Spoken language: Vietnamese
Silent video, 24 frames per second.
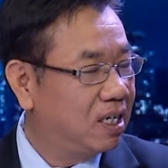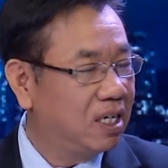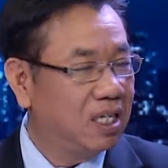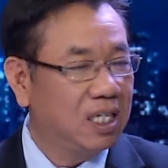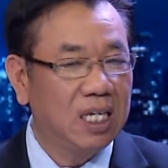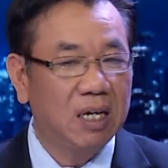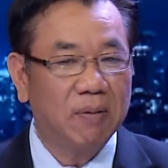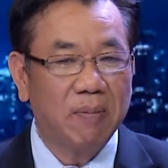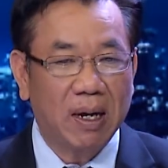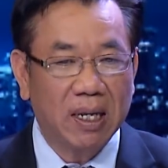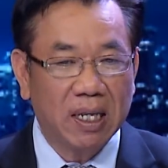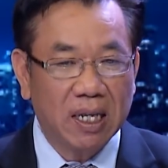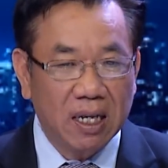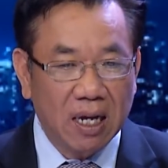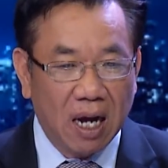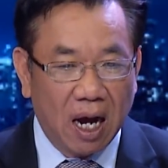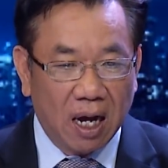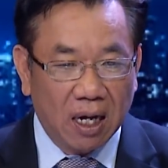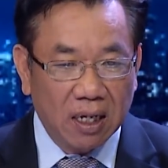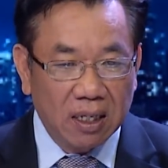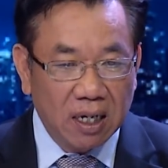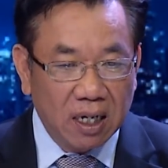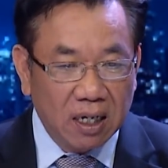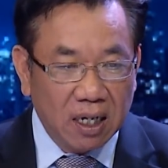nhưng mà
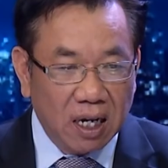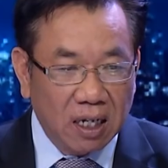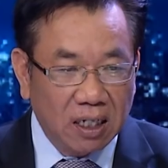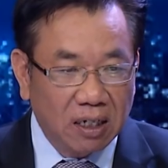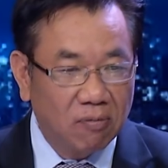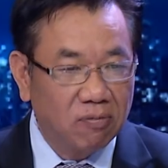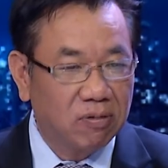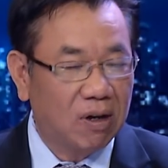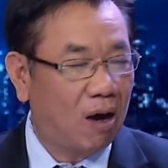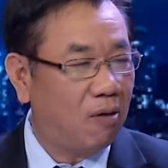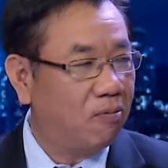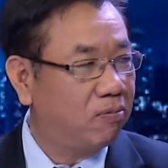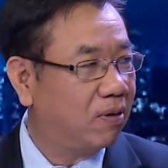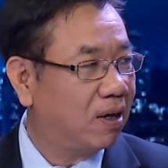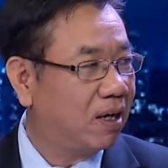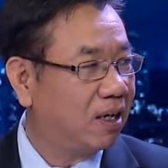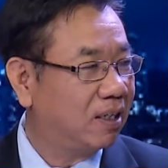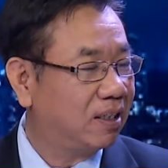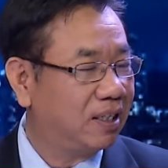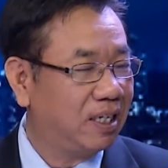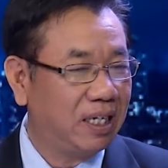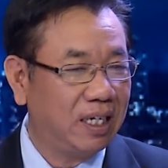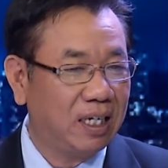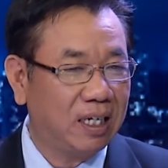ở những nơi công cộng đó,
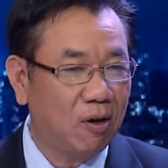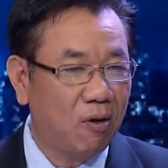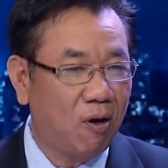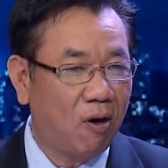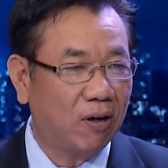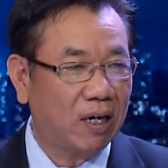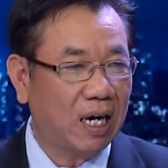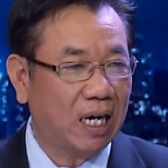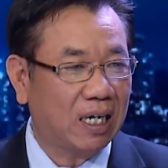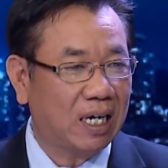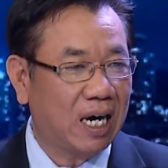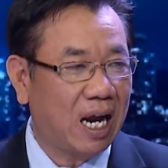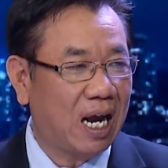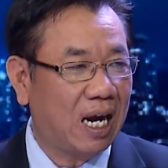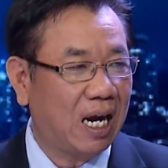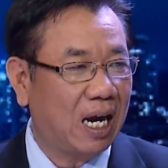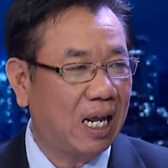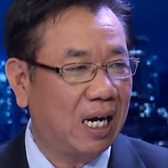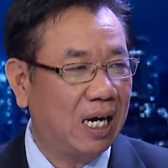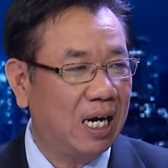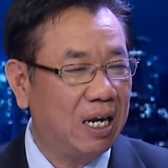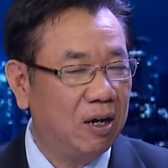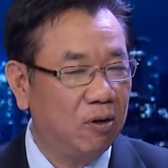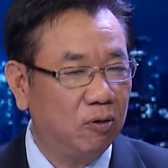thì câu hỏi đặt ra
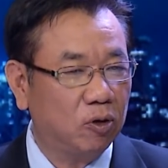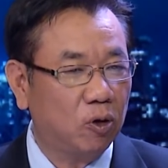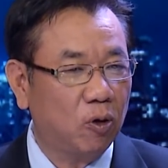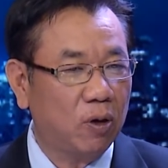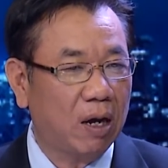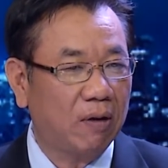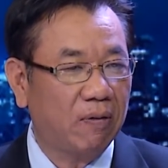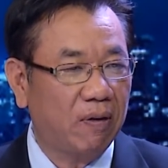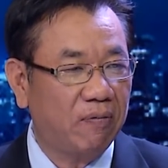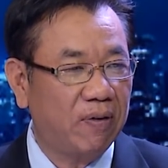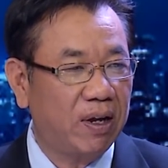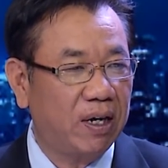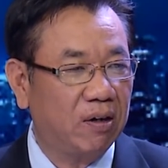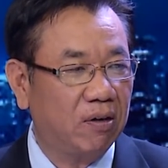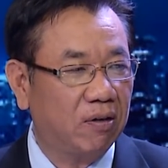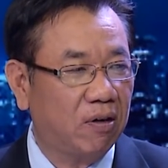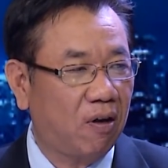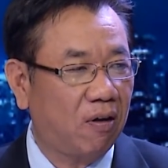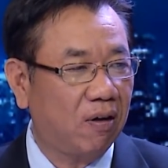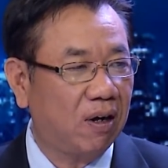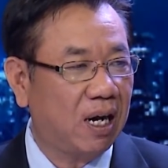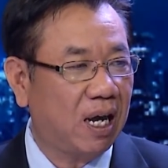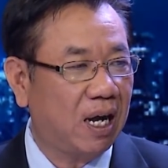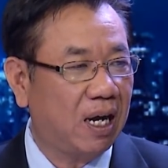là liệu tối cao pháp viện có
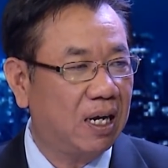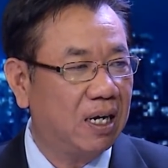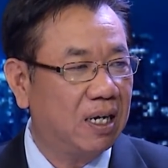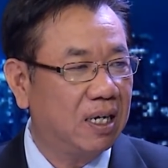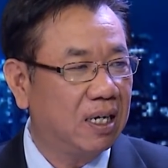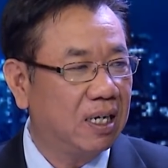nói là